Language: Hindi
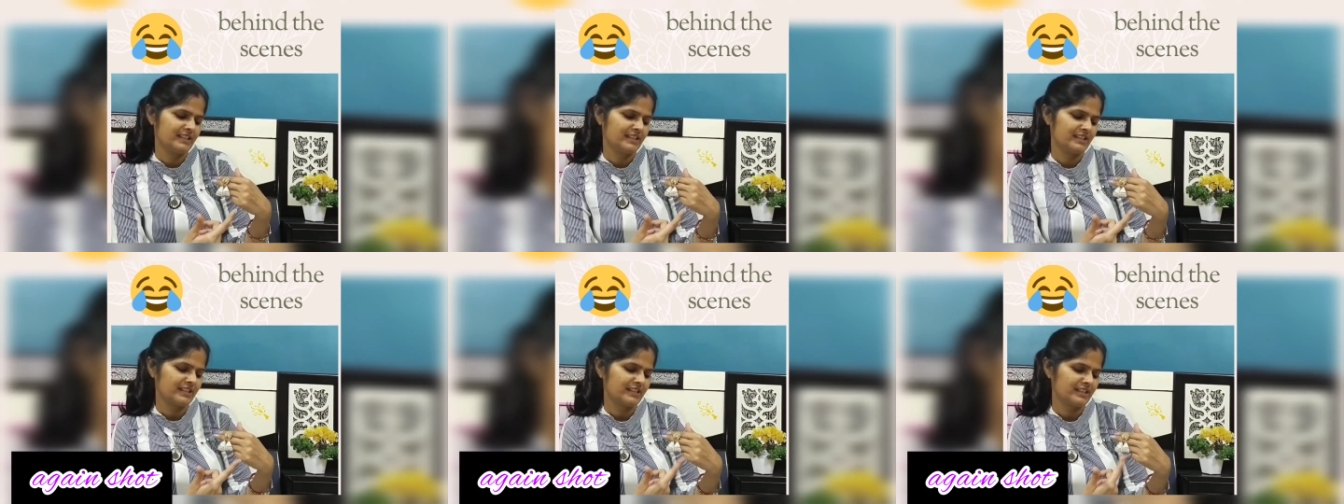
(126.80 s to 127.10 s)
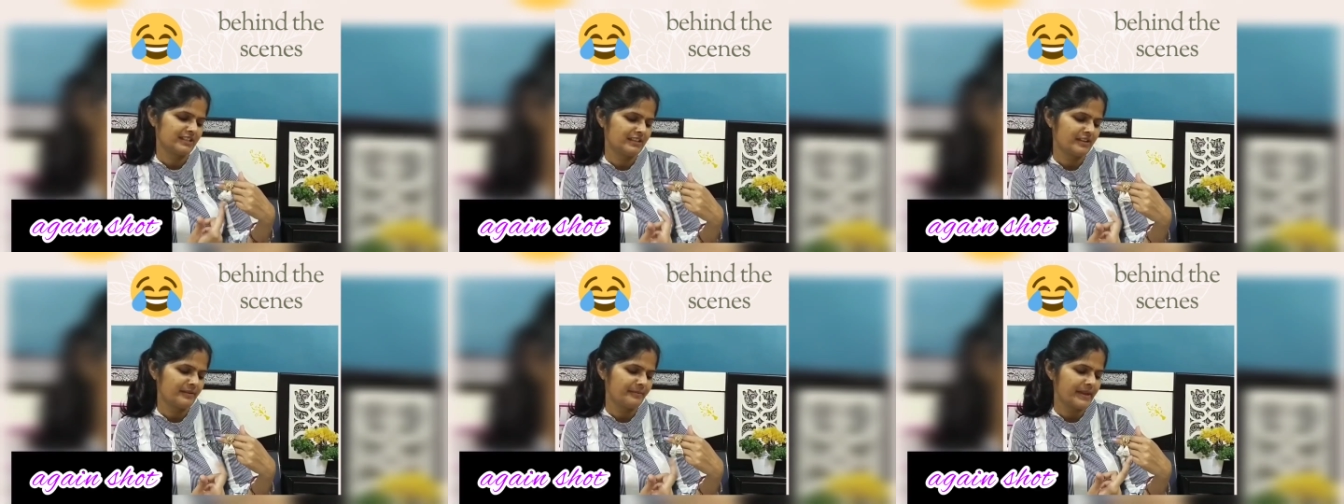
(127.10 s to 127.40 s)
ये देखिए
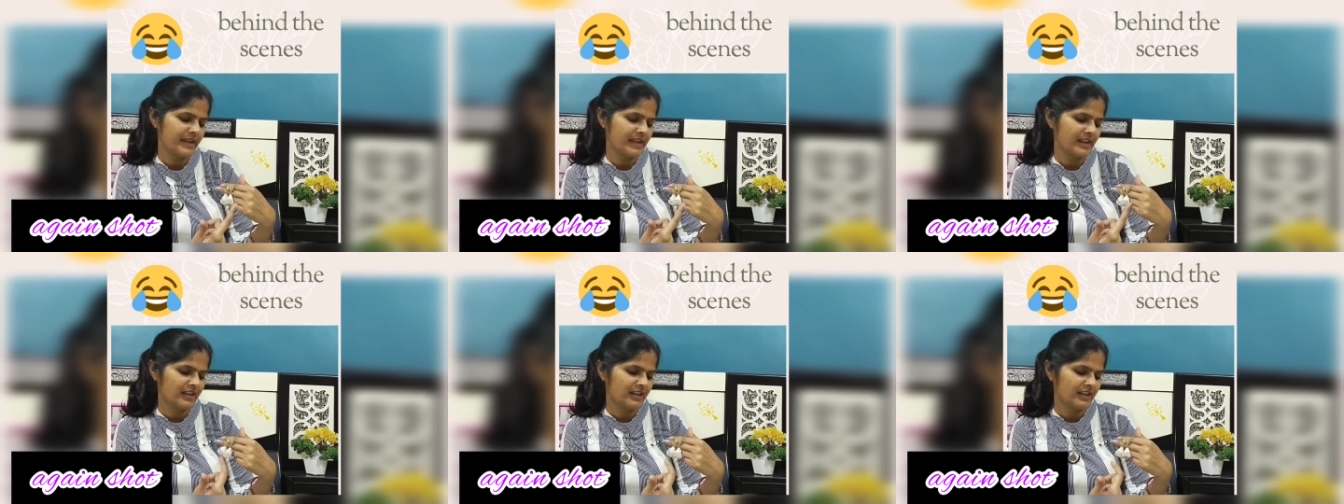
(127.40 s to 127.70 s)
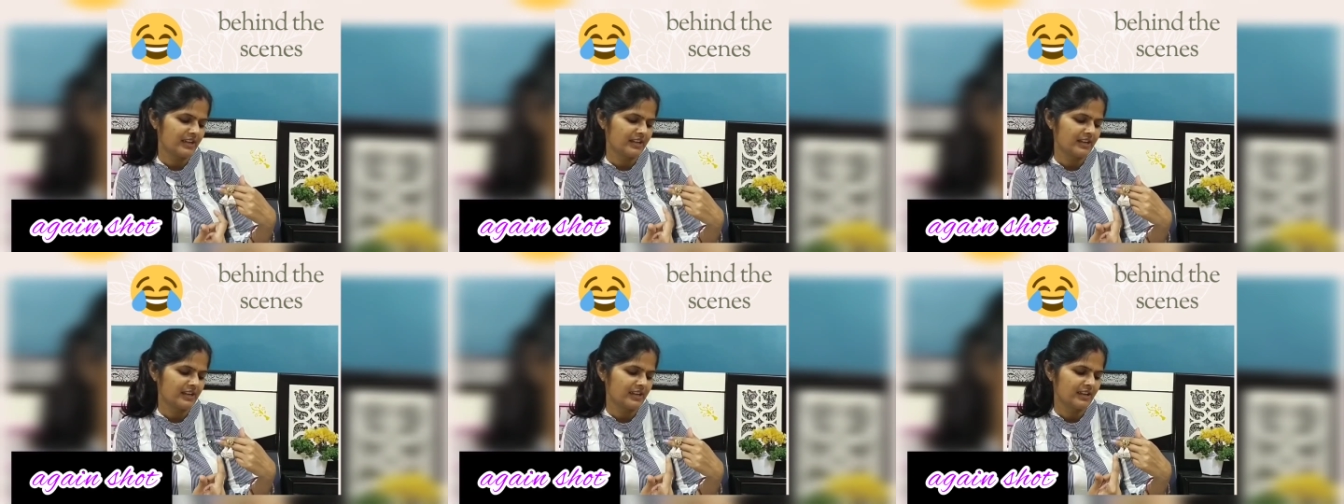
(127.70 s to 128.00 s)
कितना प्यारा
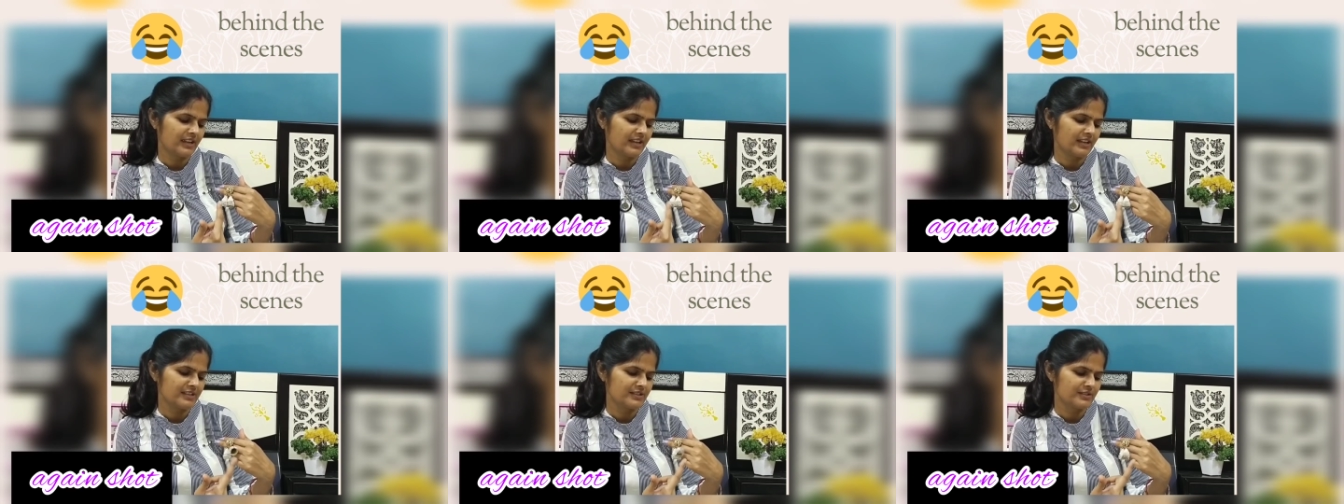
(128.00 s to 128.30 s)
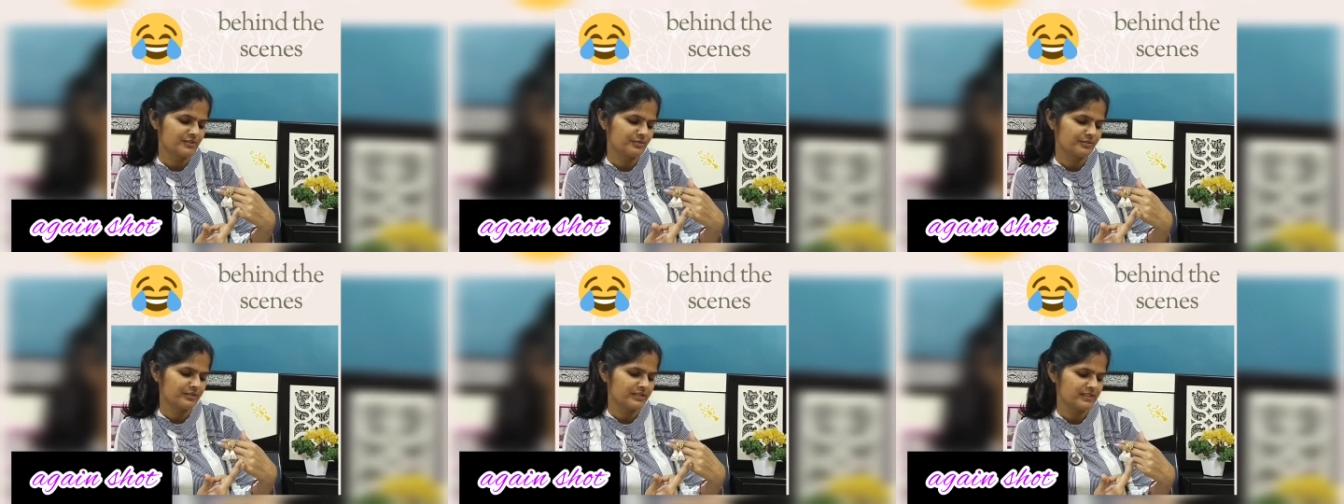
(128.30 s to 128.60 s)
लग रहा है
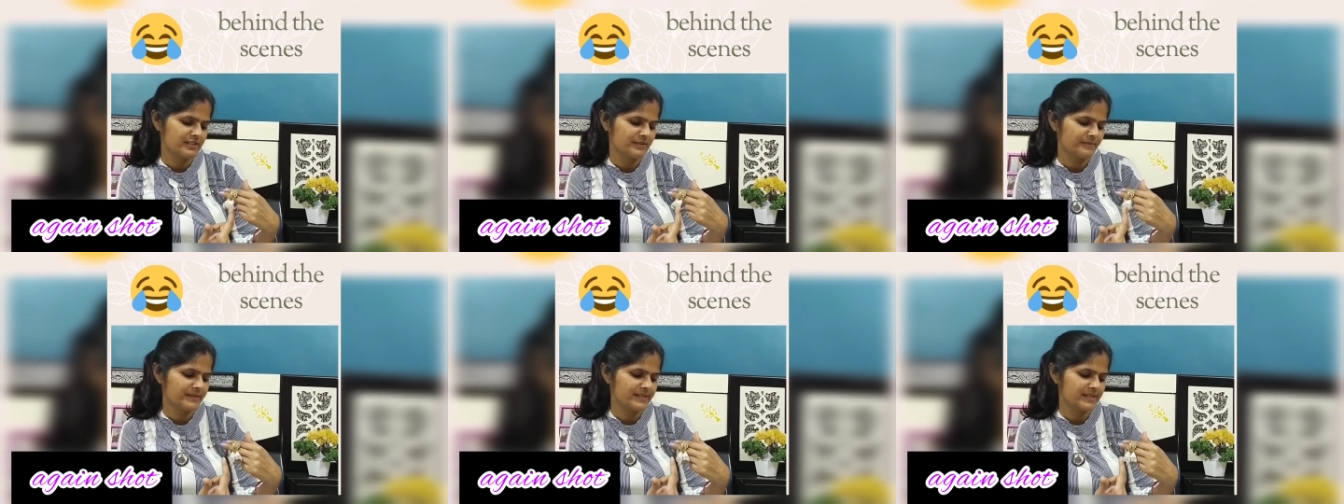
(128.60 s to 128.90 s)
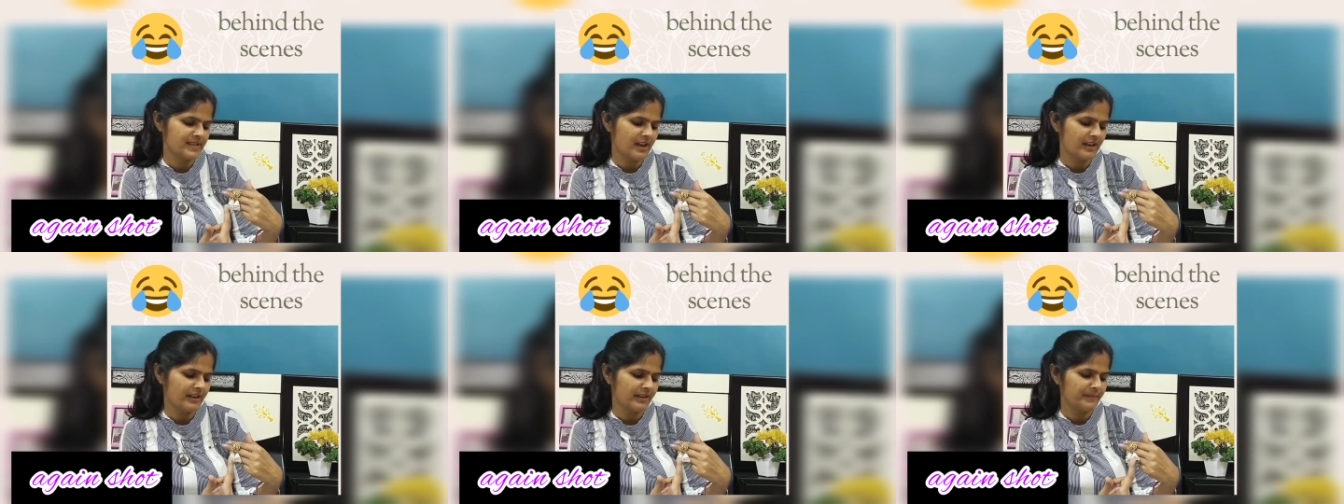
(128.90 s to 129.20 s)
इसको किसी भी
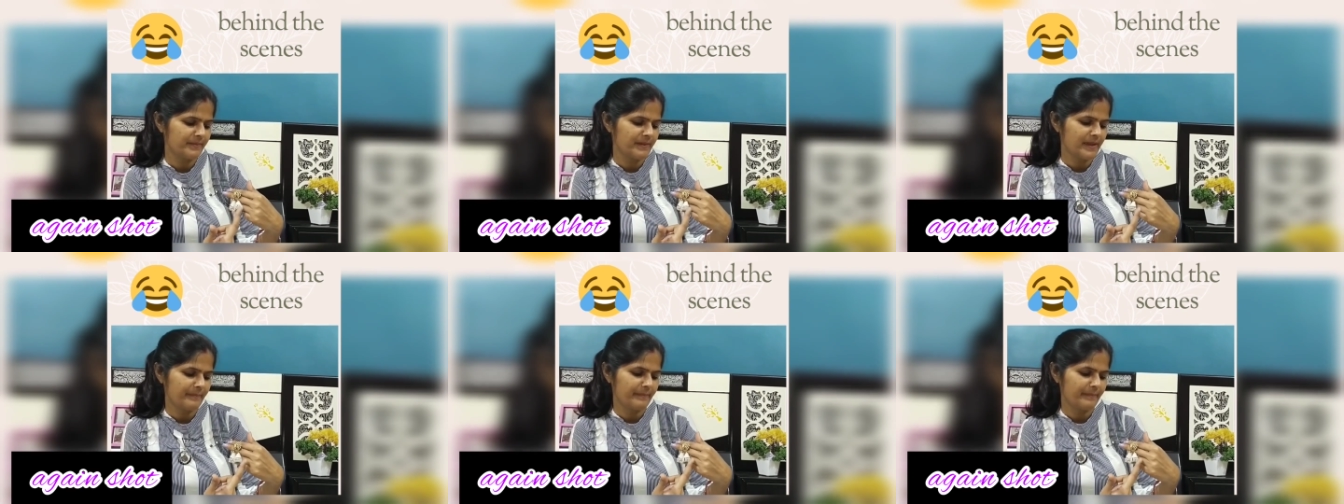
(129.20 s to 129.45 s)
साड़ी पे